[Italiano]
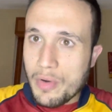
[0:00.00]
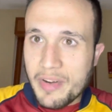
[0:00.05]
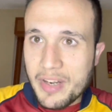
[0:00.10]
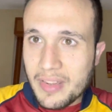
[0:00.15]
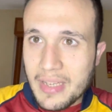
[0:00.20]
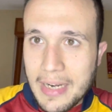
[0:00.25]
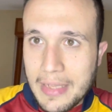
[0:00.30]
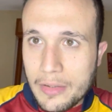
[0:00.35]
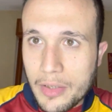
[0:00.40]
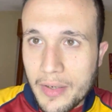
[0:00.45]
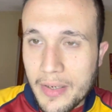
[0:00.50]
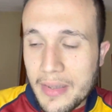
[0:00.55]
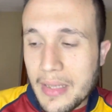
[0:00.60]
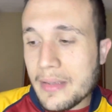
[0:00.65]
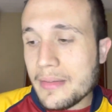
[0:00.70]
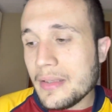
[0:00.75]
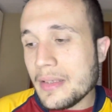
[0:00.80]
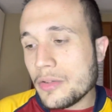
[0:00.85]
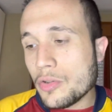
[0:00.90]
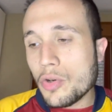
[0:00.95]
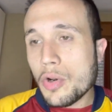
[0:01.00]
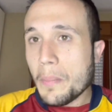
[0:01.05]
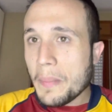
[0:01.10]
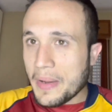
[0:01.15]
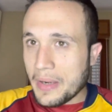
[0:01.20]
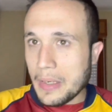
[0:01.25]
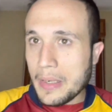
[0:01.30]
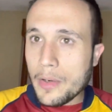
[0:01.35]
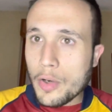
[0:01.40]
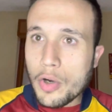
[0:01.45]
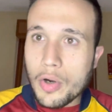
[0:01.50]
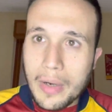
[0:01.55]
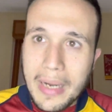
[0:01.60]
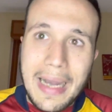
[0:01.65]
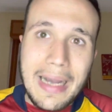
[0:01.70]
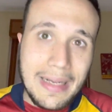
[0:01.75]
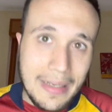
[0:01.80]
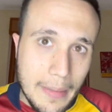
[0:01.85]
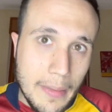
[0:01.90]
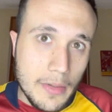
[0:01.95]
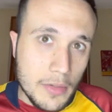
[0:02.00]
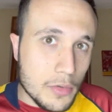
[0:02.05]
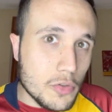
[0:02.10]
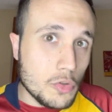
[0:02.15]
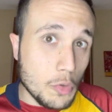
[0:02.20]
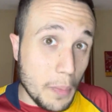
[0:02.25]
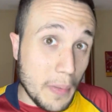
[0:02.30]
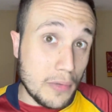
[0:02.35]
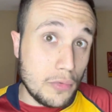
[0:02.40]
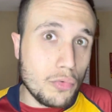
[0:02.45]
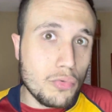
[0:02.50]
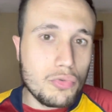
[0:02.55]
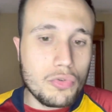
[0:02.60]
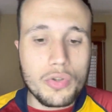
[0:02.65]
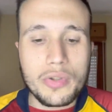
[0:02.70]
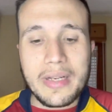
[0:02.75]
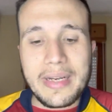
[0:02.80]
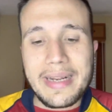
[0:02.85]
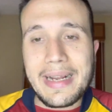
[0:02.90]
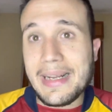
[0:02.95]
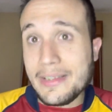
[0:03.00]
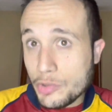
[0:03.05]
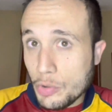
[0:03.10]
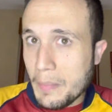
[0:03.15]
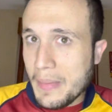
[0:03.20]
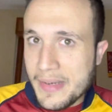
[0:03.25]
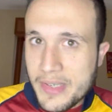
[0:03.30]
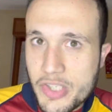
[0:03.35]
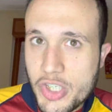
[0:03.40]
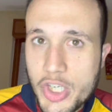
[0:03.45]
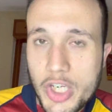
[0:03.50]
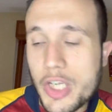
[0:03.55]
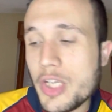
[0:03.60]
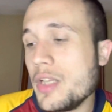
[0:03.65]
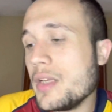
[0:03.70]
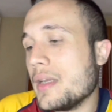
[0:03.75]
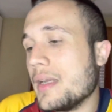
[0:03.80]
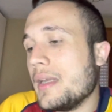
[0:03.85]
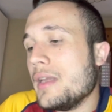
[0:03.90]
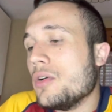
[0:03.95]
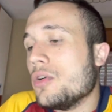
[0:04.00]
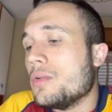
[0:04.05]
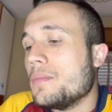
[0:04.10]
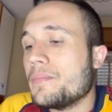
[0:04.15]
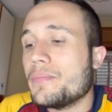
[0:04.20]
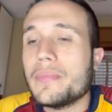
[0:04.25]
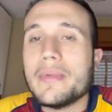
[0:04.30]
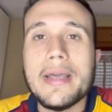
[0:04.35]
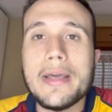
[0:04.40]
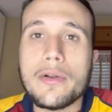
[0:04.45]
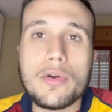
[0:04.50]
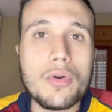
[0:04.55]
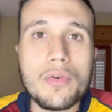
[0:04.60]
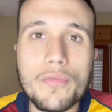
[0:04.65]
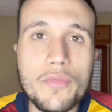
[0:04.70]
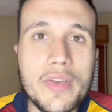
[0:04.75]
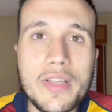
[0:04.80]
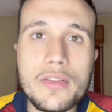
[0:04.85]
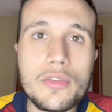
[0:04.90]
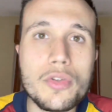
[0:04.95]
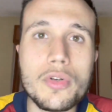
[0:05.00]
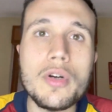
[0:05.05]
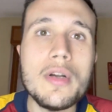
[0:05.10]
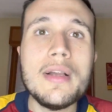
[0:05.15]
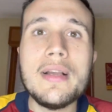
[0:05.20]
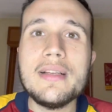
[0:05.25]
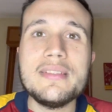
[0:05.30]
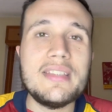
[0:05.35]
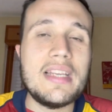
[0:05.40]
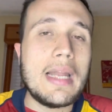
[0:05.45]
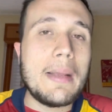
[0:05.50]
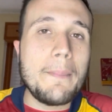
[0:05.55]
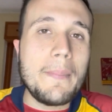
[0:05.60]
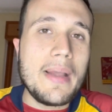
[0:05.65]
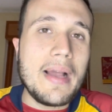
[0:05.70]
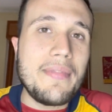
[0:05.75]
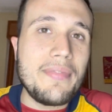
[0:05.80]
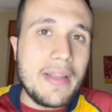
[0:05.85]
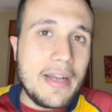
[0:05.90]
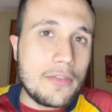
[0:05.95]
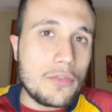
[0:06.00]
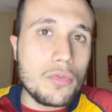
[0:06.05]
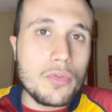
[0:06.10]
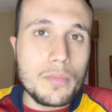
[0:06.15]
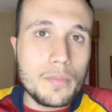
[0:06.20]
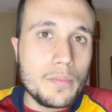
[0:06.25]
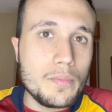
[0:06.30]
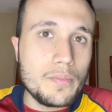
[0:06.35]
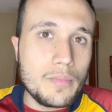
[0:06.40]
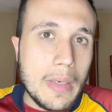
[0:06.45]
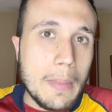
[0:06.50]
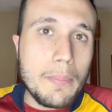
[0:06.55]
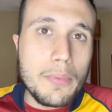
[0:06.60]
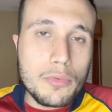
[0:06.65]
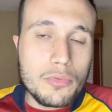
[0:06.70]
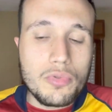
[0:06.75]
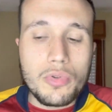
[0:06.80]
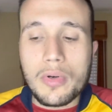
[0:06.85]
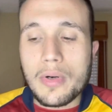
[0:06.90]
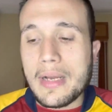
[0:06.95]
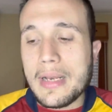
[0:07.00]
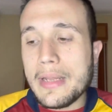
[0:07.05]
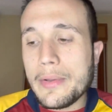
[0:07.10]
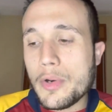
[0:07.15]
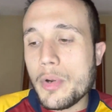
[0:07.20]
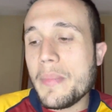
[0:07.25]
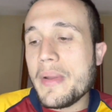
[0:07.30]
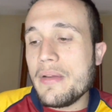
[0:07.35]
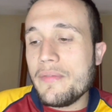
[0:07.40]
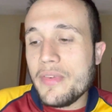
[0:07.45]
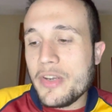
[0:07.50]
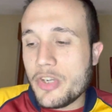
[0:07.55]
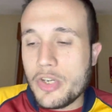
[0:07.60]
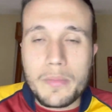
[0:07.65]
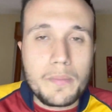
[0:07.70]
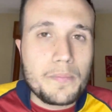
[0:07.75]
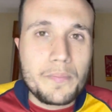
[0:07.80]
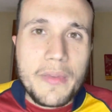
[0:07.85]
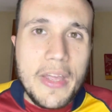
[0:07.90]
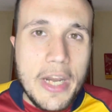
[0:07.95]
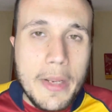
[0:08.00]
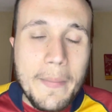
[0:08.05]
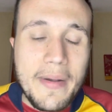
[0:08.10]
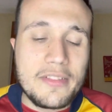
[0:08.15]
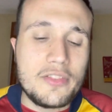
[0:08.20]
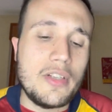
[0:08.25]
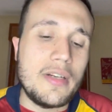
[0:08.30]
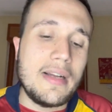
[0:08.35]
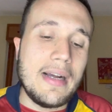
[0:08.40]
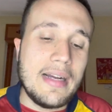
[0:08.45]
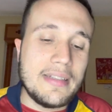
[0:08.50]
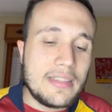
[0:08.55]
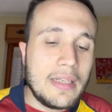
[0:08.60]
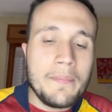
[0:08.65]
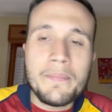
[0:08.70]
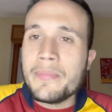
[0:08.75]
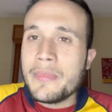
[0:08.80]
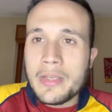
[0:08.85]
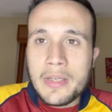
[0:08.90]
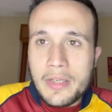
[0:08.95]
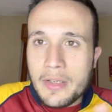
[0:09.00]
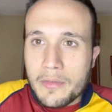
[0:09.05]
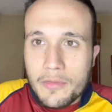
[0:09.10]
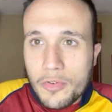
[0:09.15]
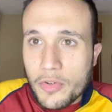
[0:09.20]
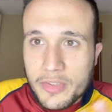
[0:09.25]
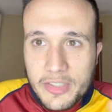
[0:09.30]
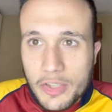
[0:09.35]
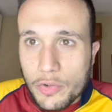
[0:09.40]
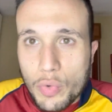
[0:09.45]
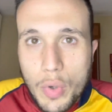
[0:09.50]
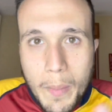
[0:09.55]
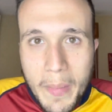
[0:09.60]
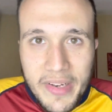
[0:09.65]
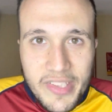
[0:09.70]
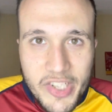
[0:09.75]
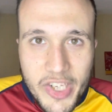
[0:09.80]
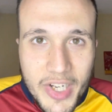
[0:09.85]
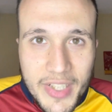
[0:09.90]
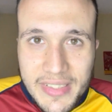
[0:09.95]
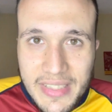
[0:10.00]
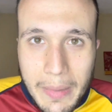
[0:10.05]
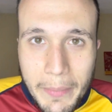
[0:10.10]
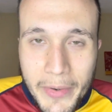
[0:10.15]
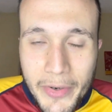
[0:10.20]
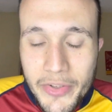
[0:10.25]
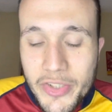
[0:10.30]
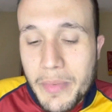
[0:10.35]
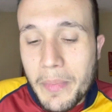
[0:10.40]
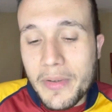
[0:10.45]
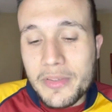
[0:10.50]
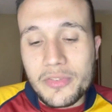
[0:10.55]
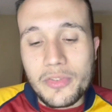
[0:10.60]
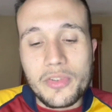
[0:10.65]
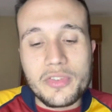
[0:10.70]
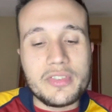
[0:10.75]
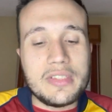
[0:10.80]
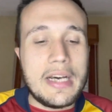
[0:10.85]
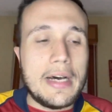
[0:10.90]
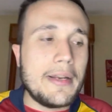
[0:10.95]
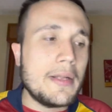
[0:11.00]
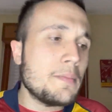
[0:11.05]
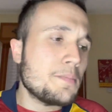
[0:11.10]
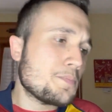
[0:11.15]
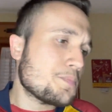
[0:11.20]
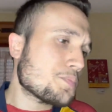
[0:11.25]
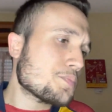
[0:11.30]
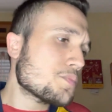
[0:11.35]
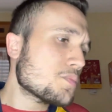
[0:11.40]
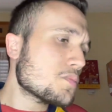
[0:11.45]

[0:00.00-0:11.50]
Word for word: avrete letto anche dal titolo, parlerò soprattutto del caso Mancini, che io ero convinto sarebbe andato mh, mm, appunto all'Europea, invece è rimasto a casa, forse due Mancini insieme non ci possono stare,